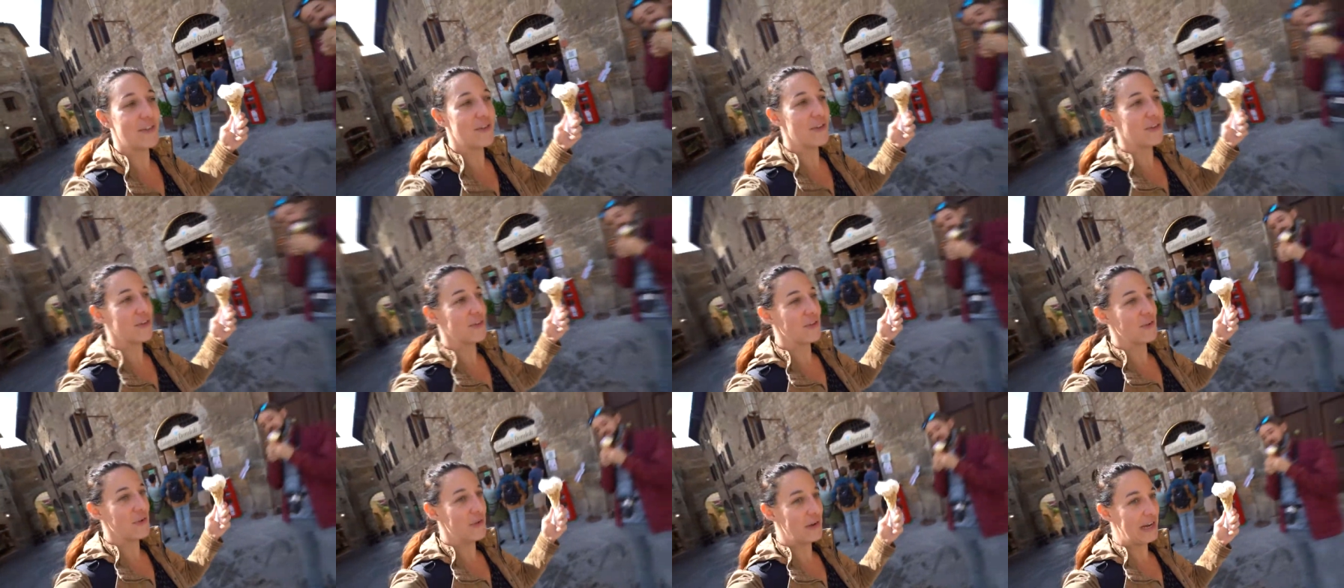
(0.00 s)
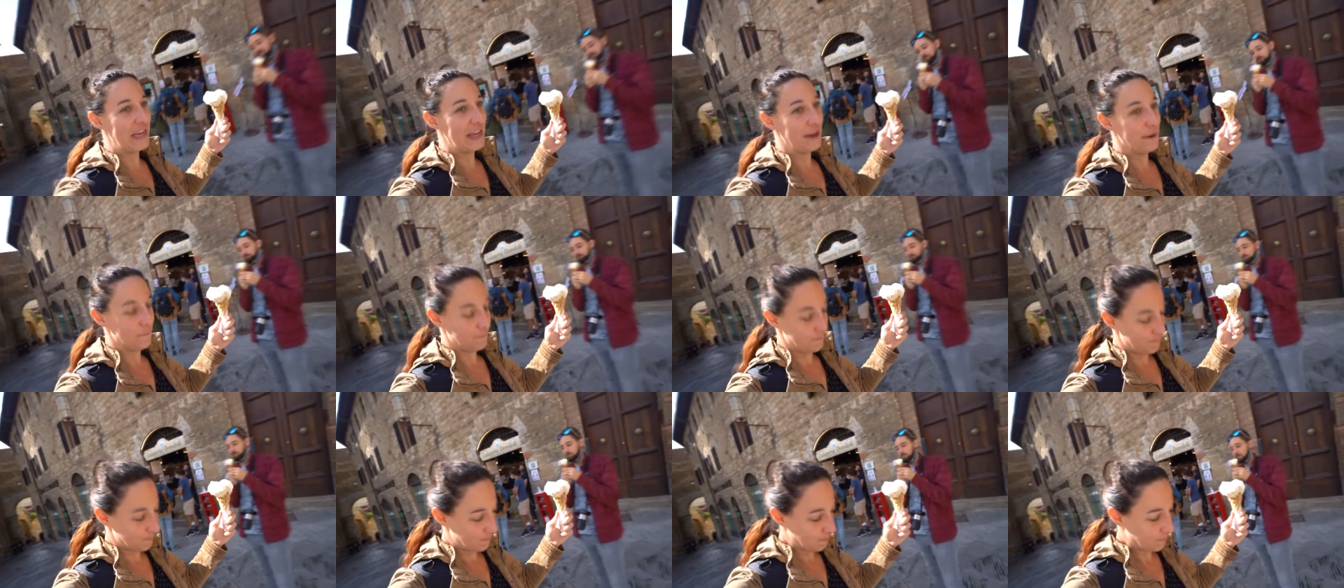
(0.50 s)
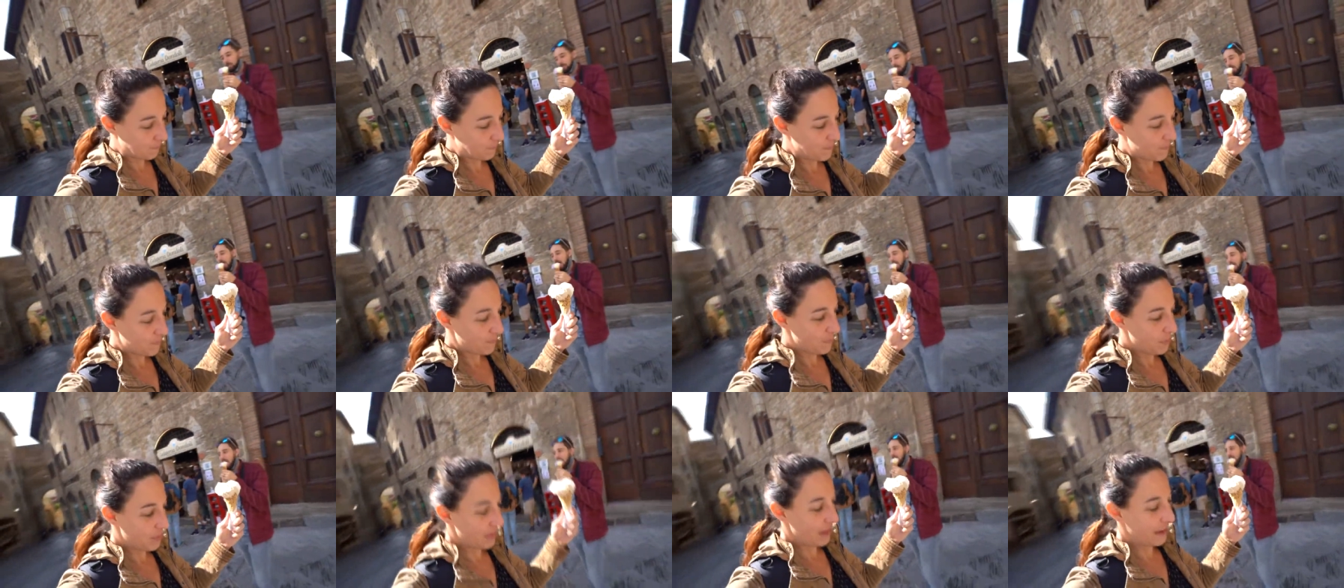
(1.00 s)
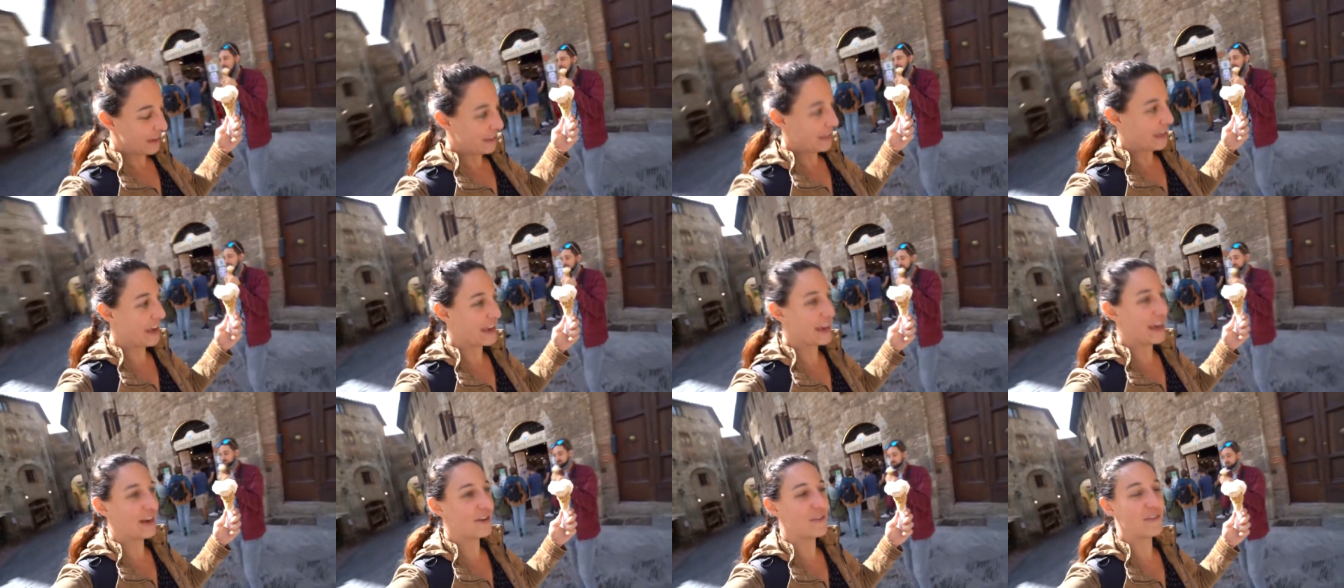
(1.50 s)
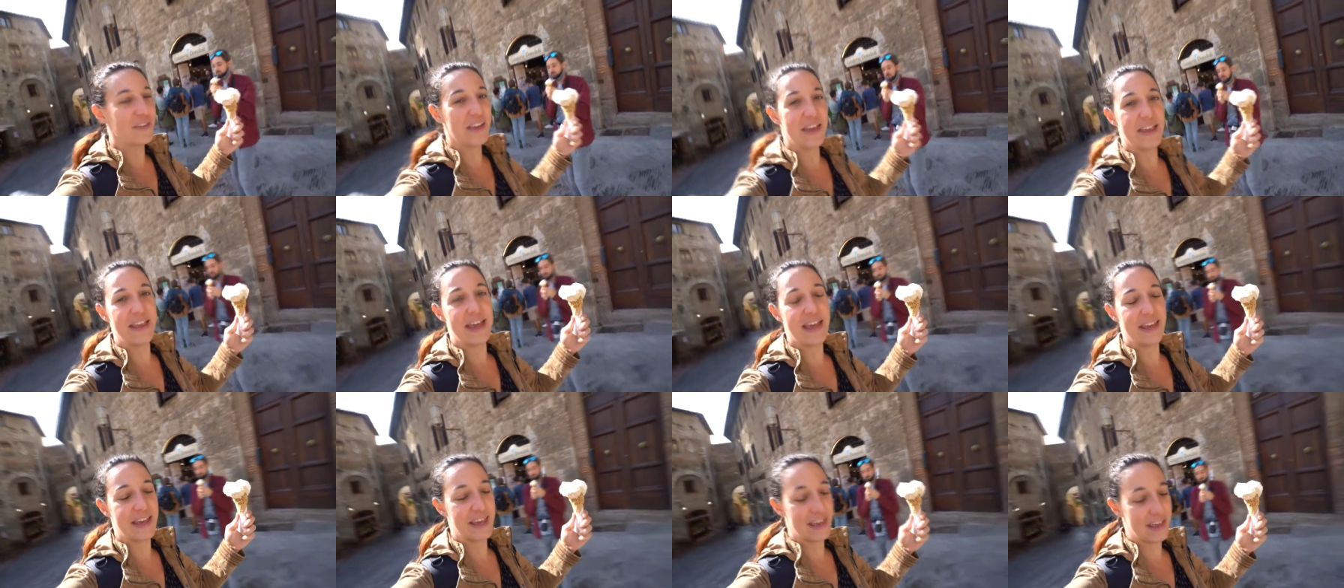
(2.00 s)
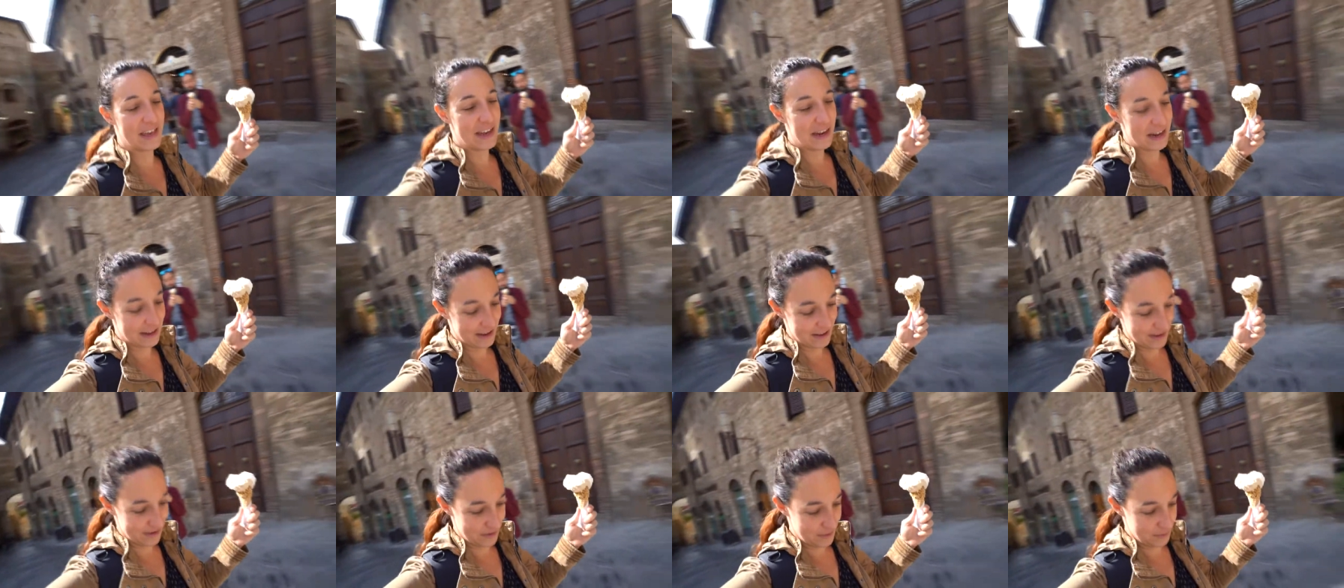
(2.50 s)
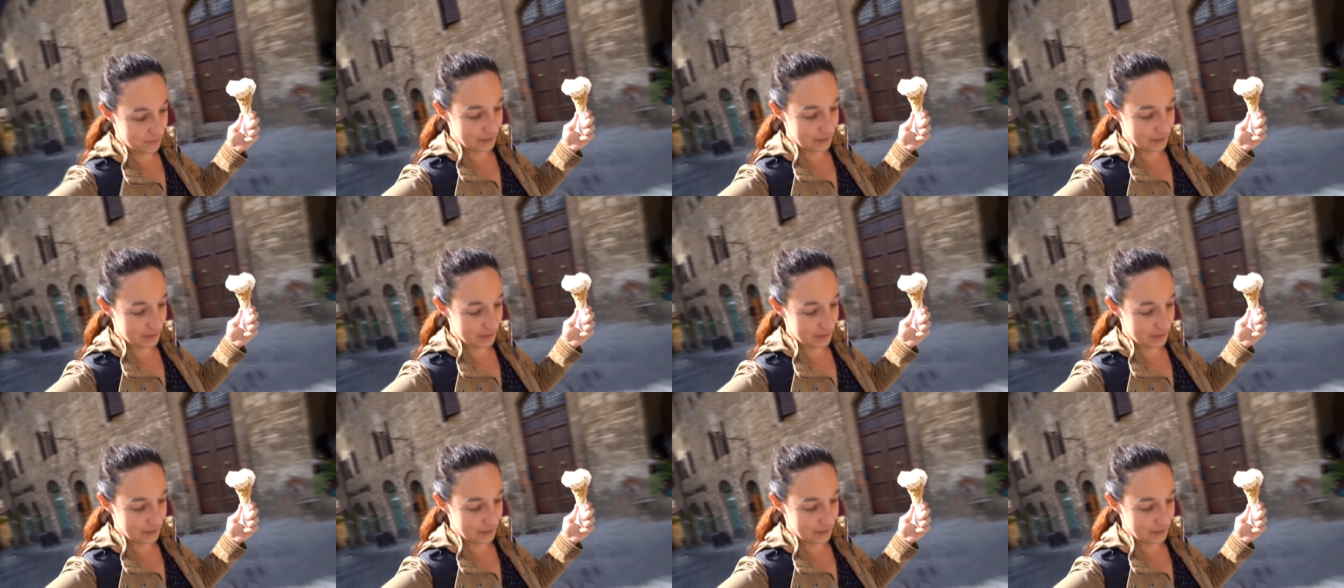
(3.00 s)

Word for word: Dondoli qui il y a quelques années a gagné le,